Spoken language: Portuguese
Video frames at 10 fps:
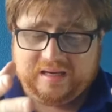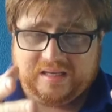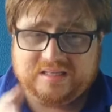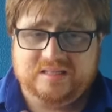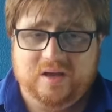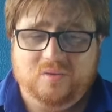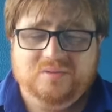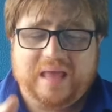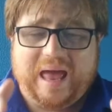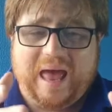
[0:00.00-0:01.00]

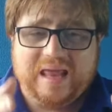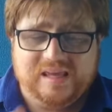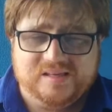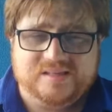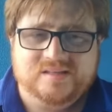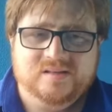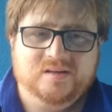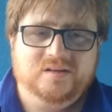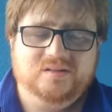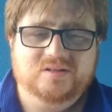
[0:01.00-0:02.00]
questão da raiz
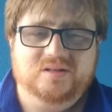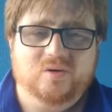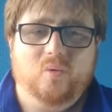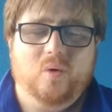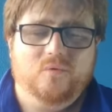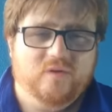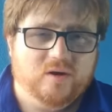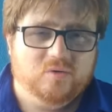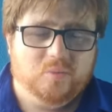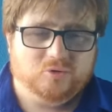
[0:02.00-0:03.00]
de que o
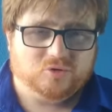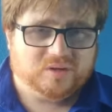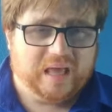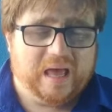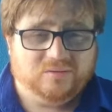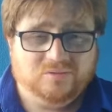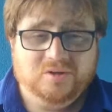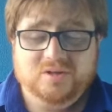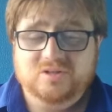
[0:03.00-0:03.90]
governo Bolsonaro,